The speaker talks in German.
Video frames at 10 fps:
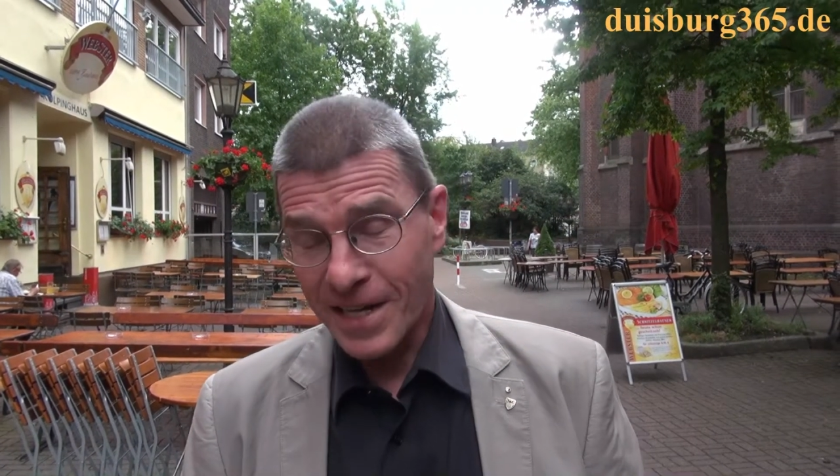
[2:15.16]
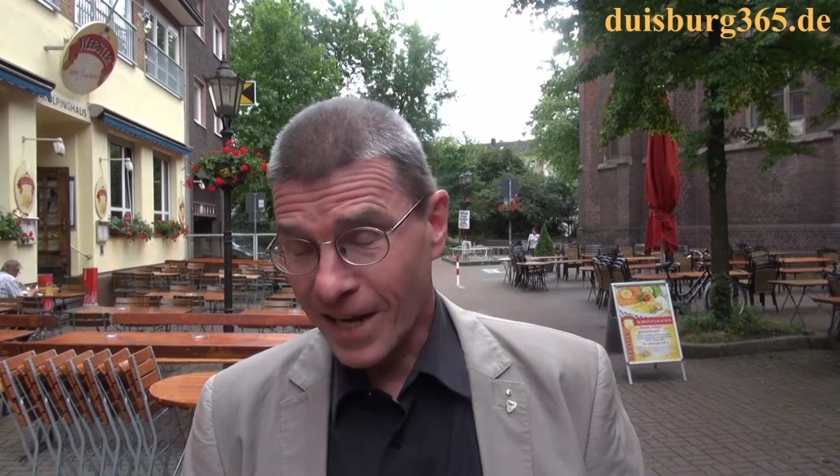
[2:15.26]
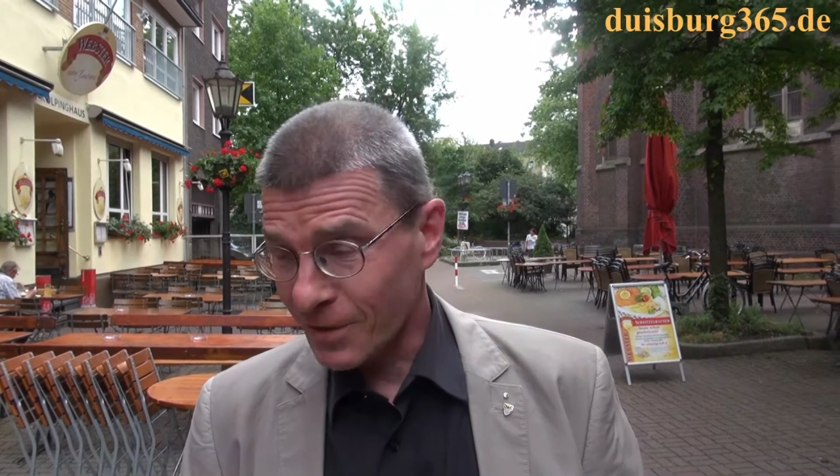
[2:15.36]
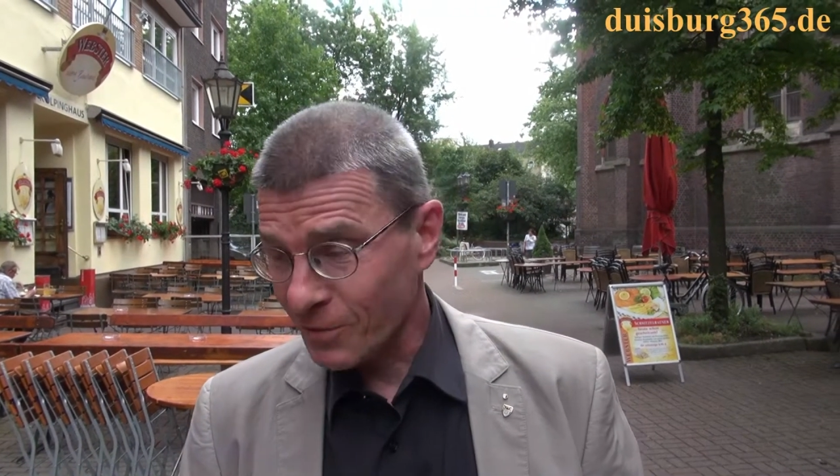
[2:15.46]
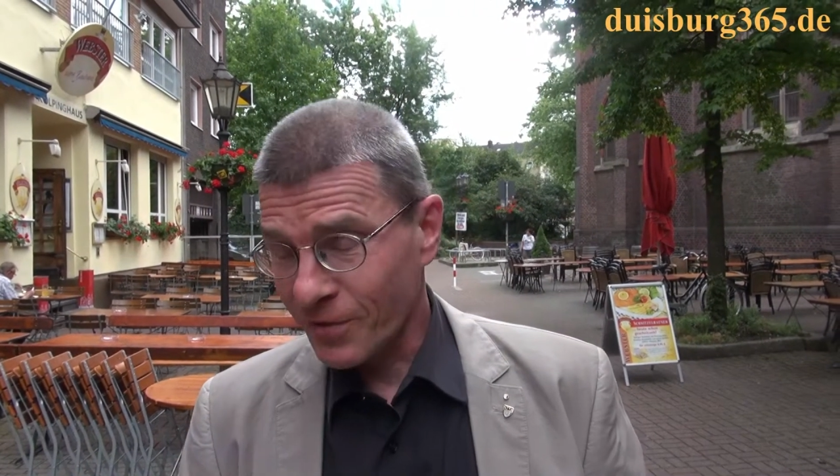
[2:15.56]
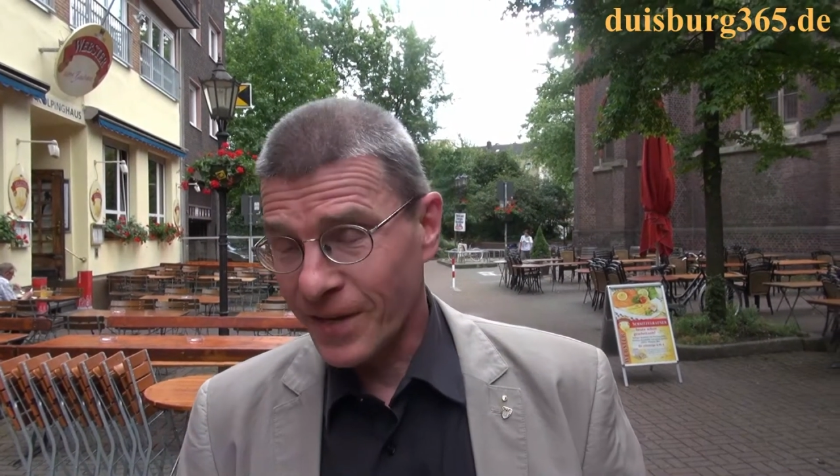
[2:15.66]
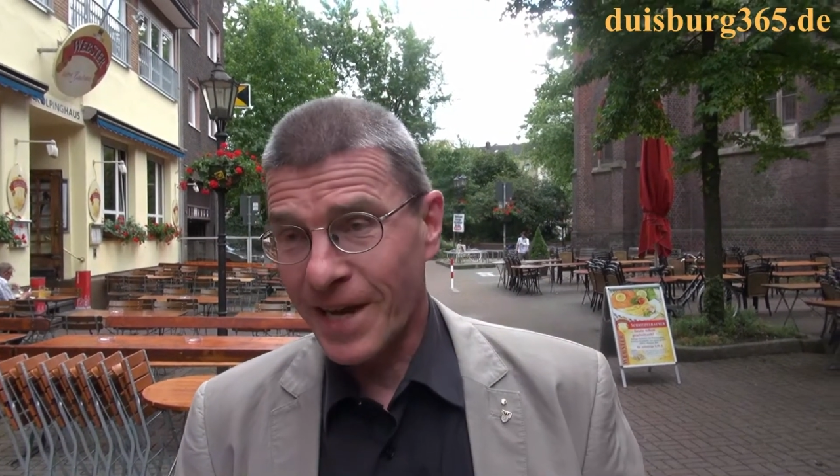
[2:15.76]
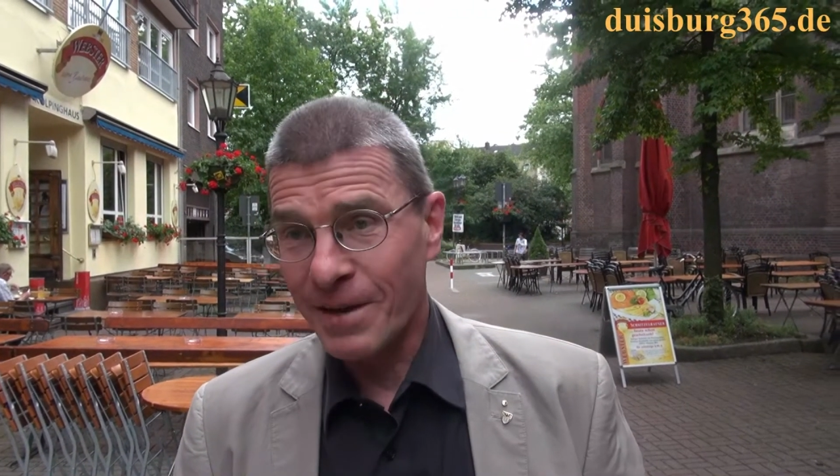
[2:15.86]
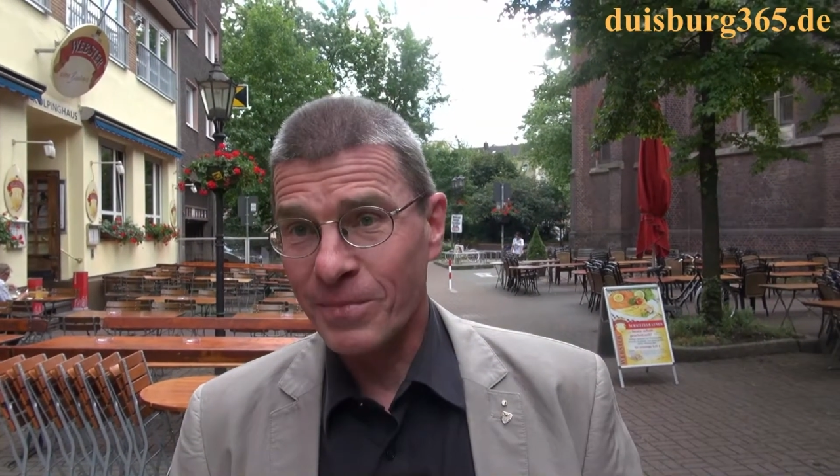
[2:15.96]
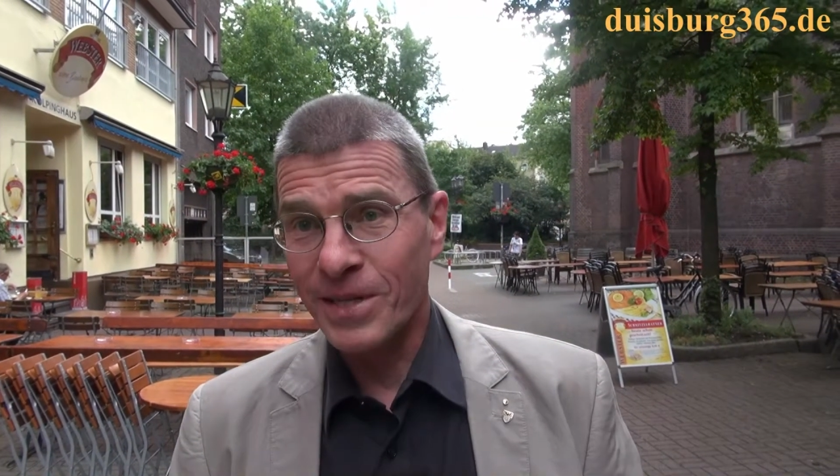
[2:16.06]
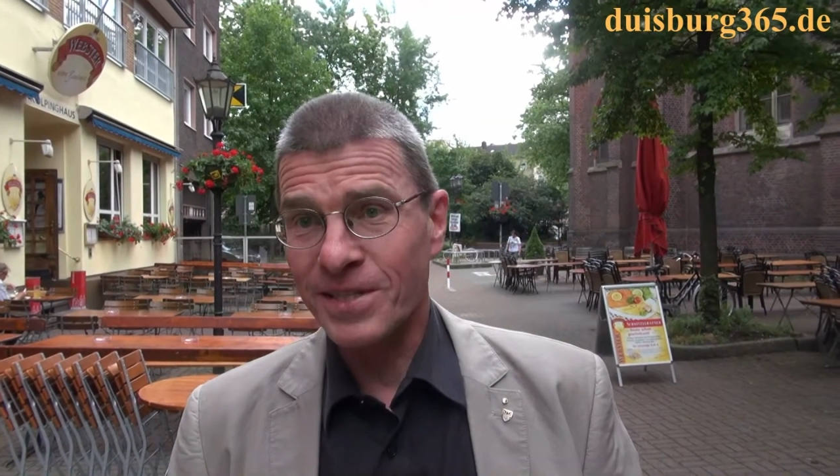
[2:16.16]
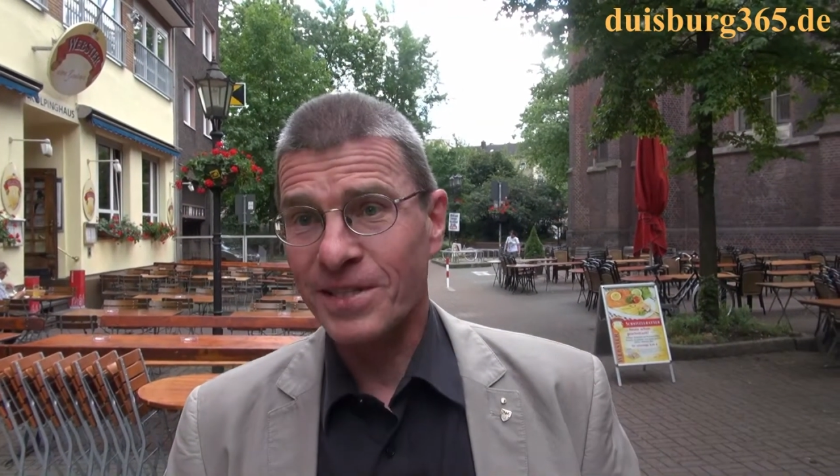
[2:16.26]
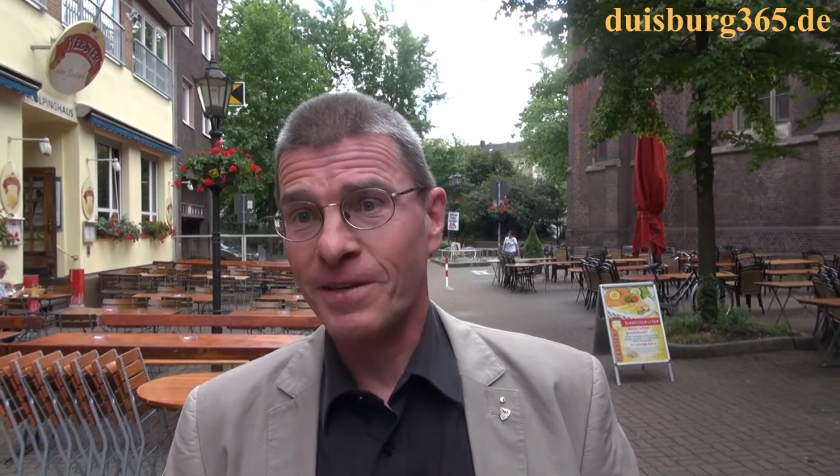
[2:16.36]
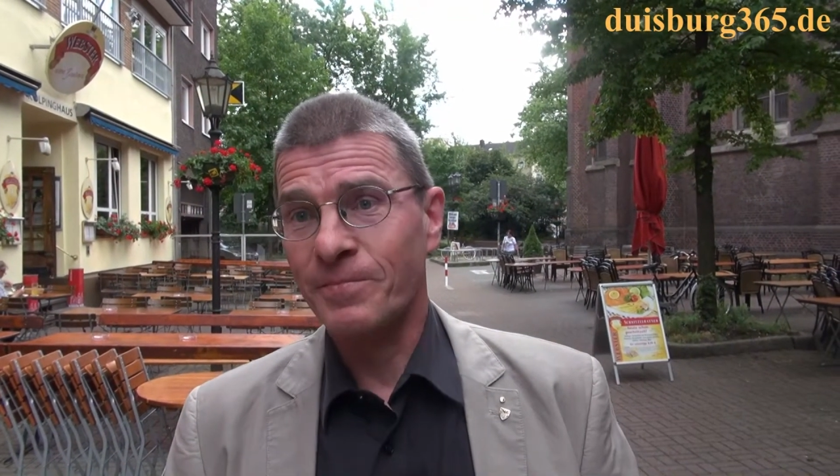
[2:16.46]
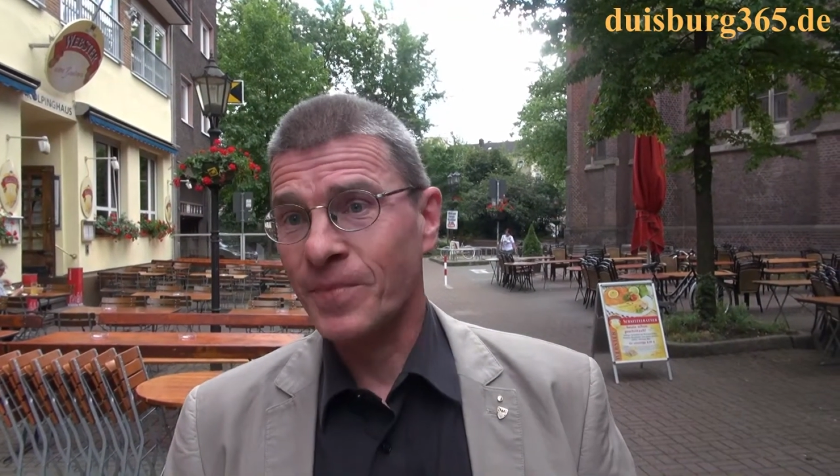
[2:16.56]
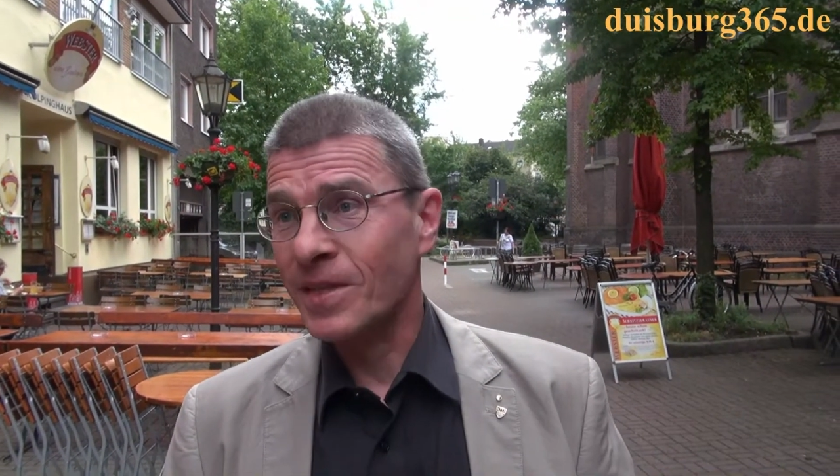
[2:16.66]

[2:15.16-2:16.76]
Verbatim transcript: Kanu-WM ist ähm,